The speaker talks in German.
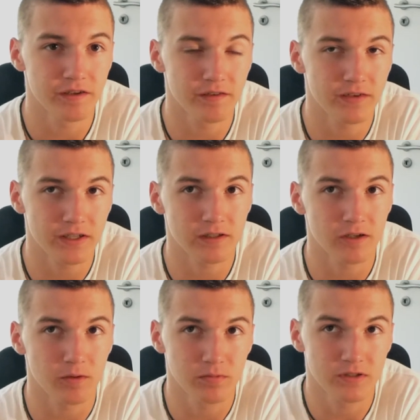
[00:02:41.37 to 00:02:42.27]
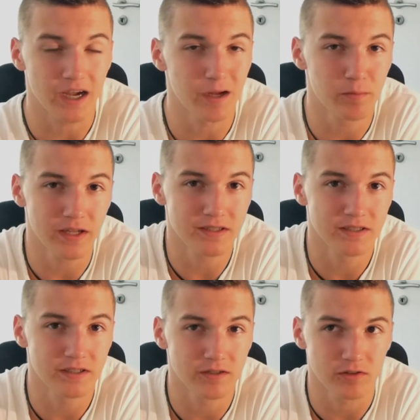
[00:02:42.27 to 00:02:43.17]
äh, werden glaube drei
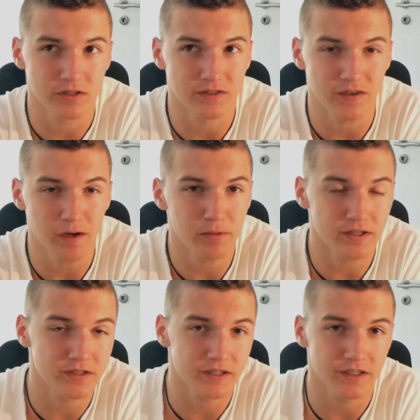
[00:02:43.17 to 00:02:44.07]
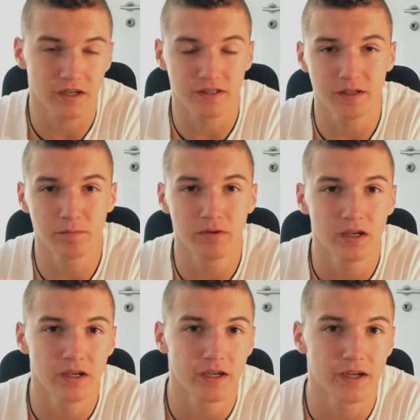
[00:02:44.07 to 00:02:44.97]
Plätze oder zwei Plätze, je nachdem.
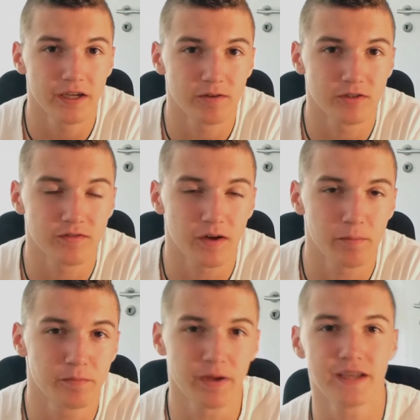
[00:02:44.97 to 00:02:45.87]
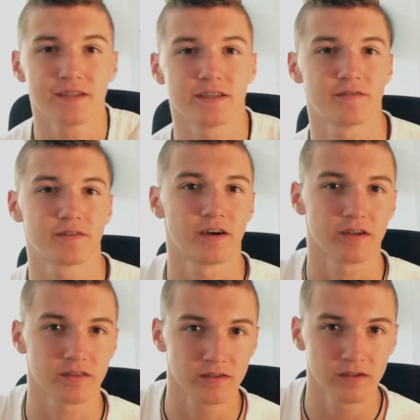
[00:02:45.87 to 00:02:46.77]
Äh, und zwar mit
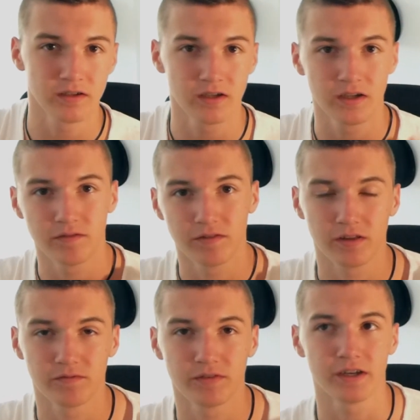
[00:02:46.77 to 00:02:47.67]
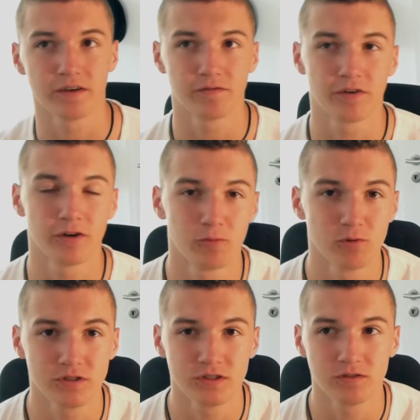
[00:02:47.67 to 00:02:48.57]
Paysafe-Karten werden wir dann
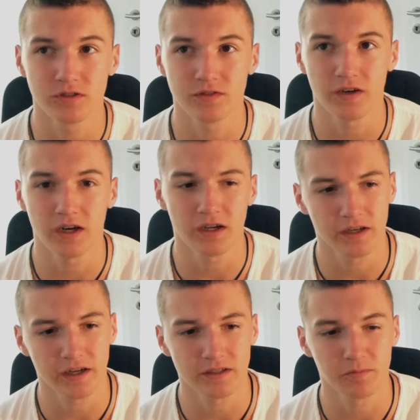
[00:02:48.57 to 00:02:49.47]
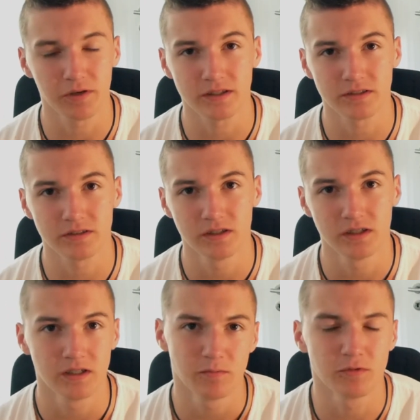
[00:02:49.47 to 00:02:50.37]
verlosen. Und zwar erster Platz.
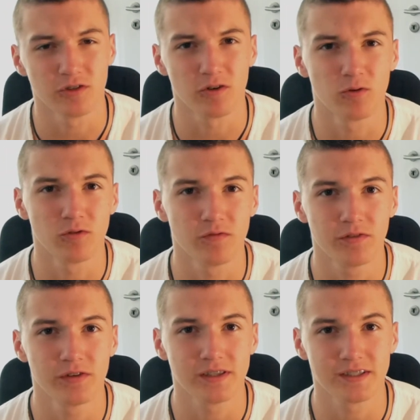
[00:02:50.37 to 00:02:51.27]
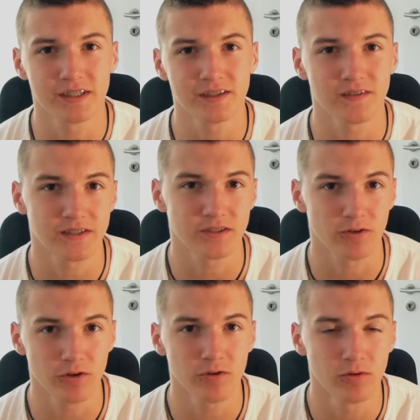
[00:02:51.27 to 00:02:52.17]
Müssen wir noch gucken, wie viel 10, 20
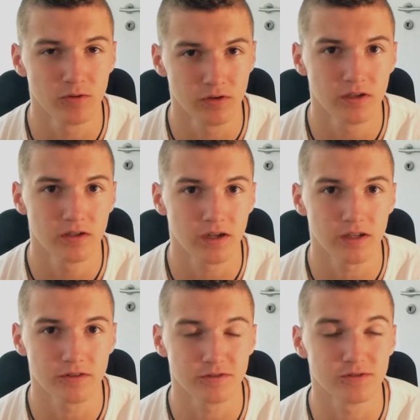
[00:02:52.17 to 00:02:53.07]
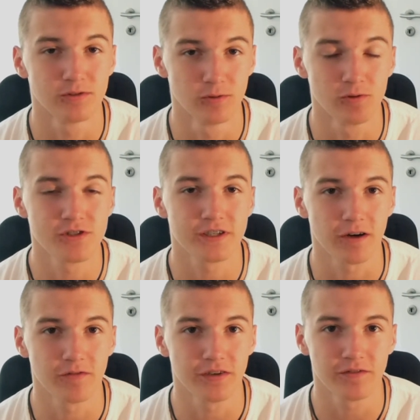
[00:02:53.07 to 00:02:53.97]
Euro. Also es lohnt sich
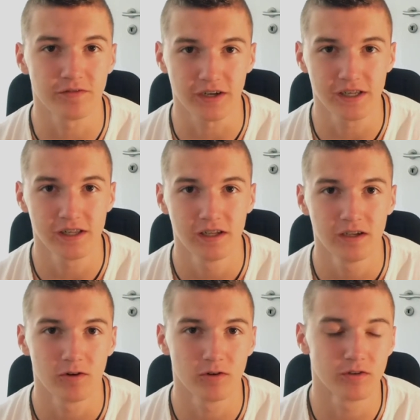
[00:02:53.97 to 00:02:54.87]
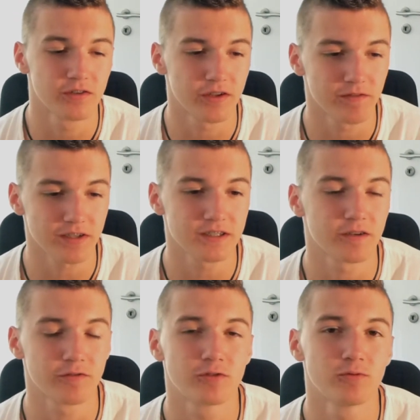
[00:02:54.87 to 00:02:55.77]
auf jeden Fall. Und äh, was ihr
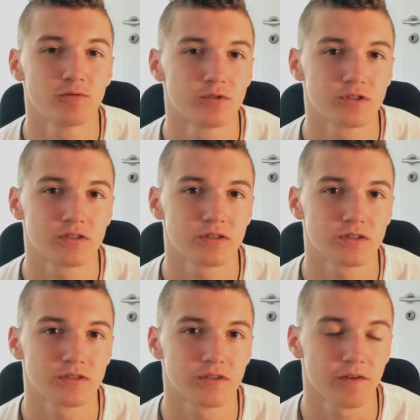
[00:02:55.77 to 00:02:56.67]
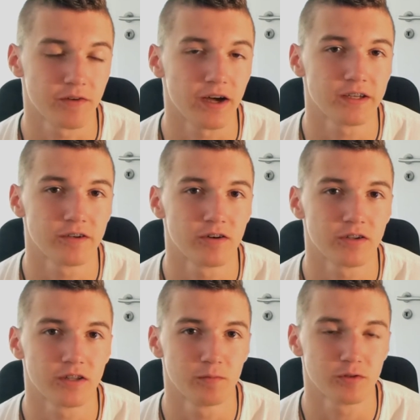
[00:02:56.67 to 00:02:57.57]
dafür tun müsst, das erfahrt ihr noch.
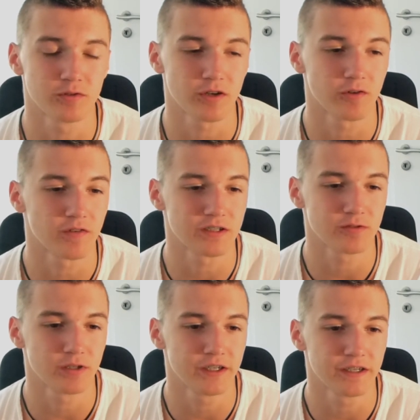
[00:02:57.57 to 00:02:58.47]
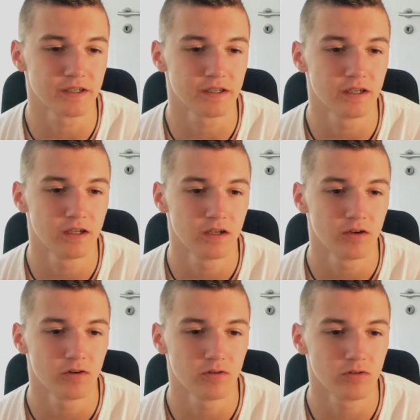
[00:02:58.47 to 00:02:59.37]
Da müsst ihr uns auch noch was überlegen.
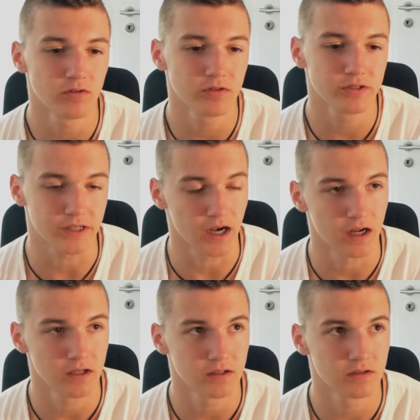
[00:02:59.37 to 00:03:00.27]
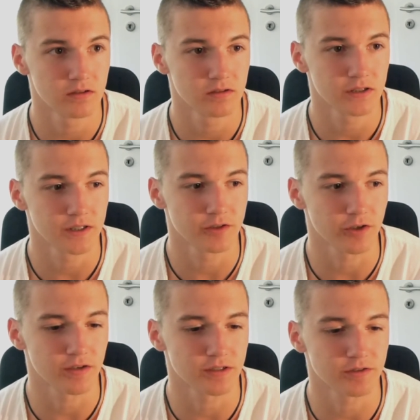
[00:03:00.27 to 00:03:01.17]
Und ja, gibt's noch
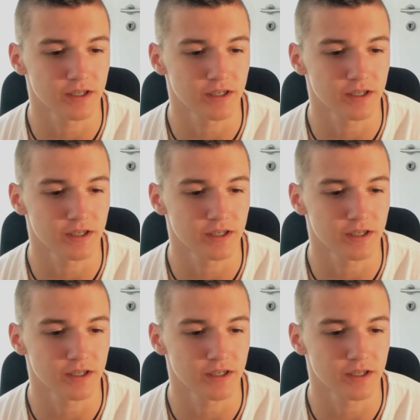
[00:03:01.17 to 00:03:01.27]
irgendwas zu